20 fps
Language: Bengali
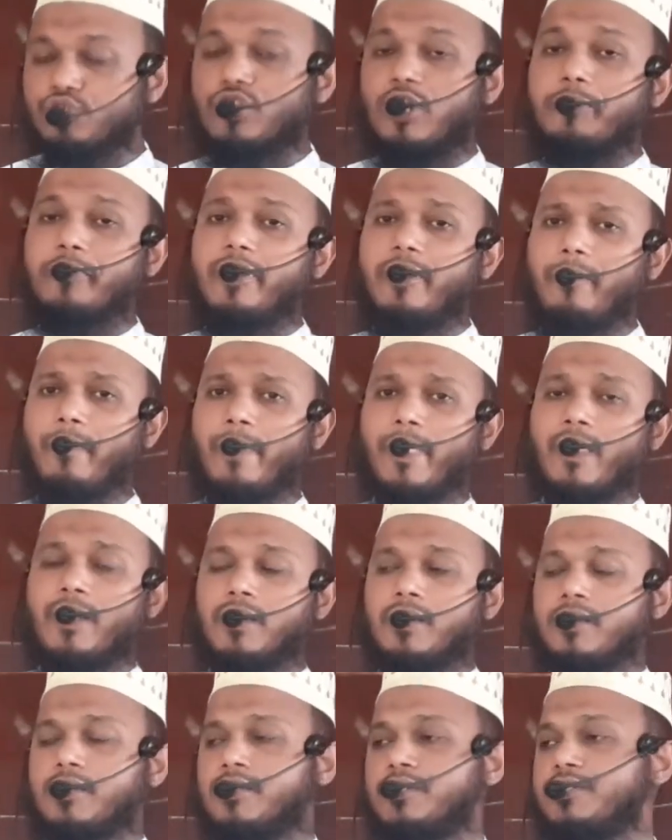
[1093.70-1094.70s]
তবে
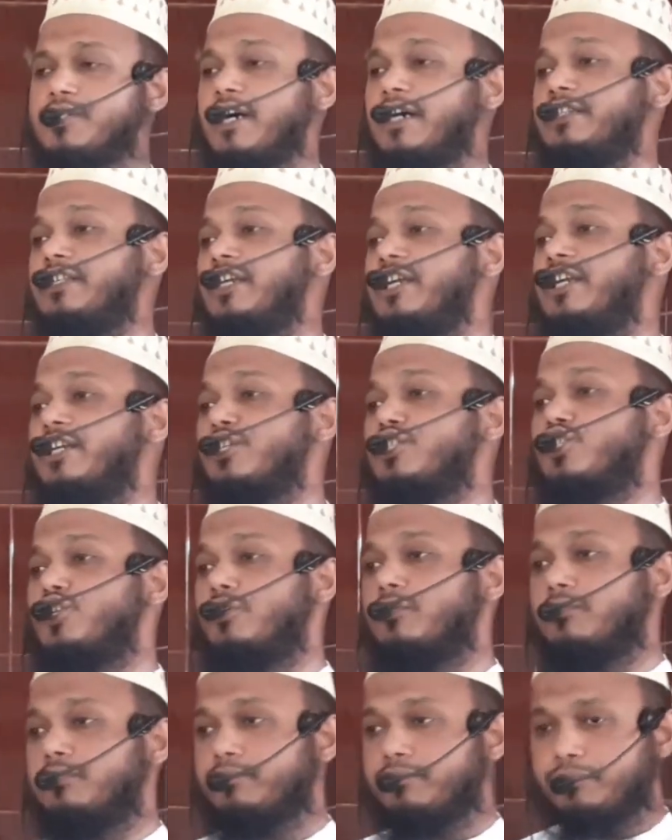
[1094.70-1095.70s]
যাদের
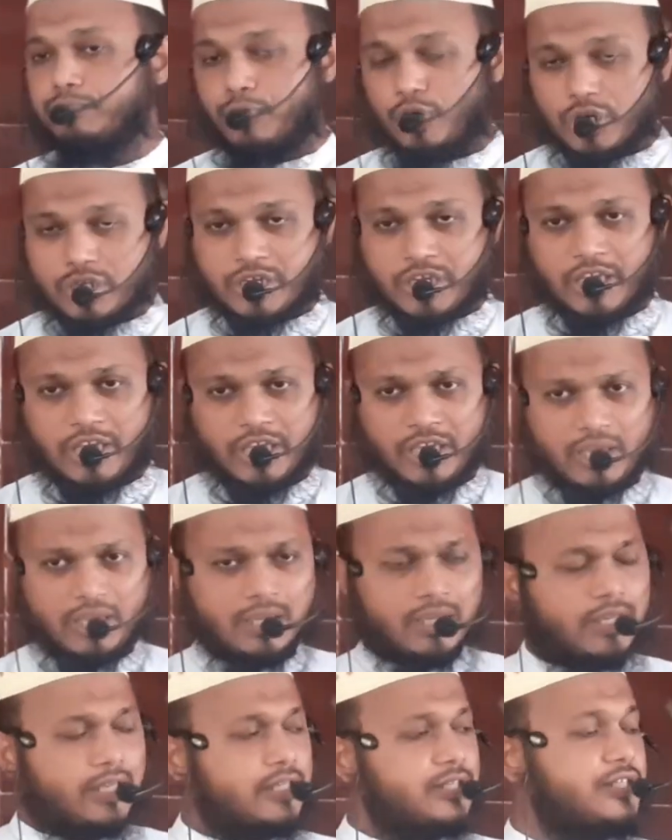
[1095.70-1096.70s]
পক্ষে
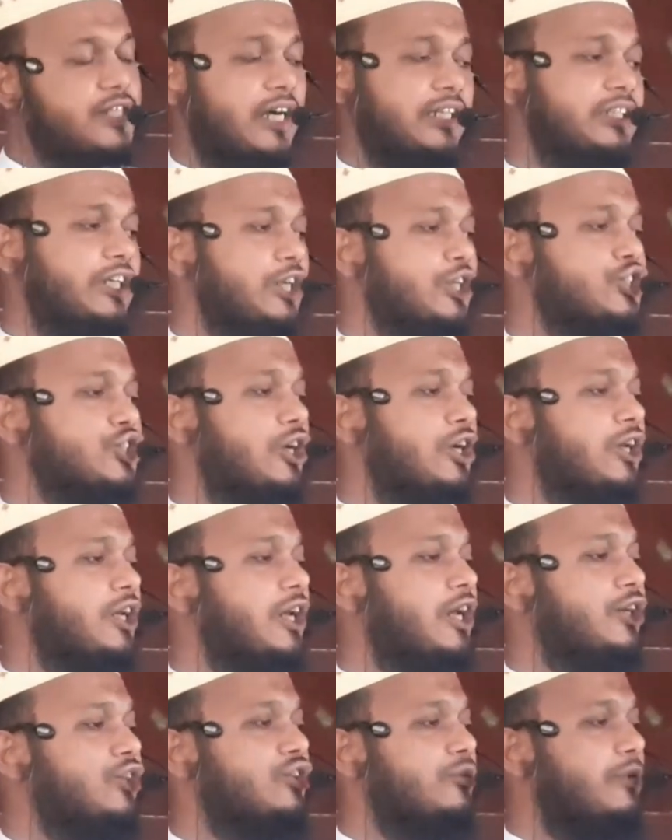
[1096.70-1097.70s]
যাদের
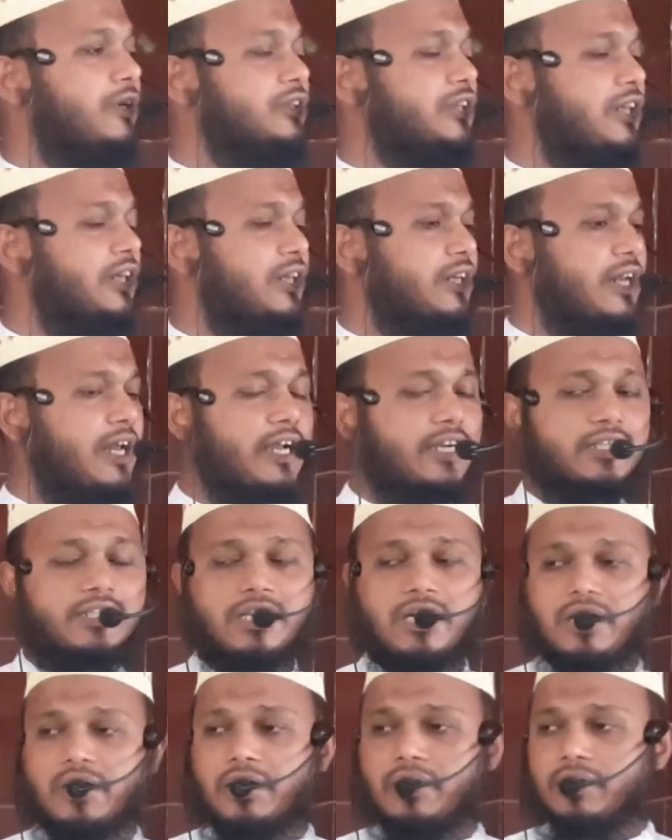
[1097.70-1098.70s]
সঙ্গে তোমাদের
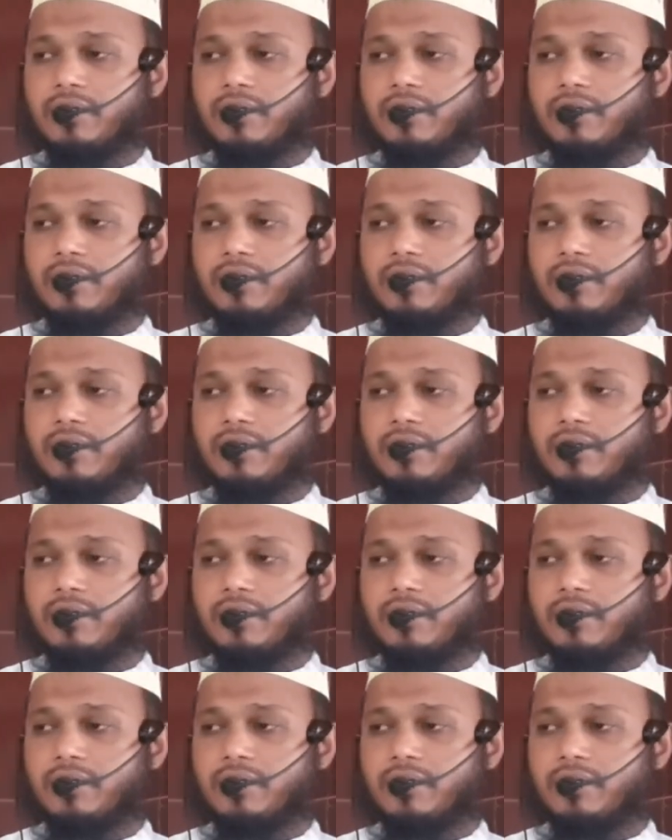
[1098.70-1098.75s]
একটা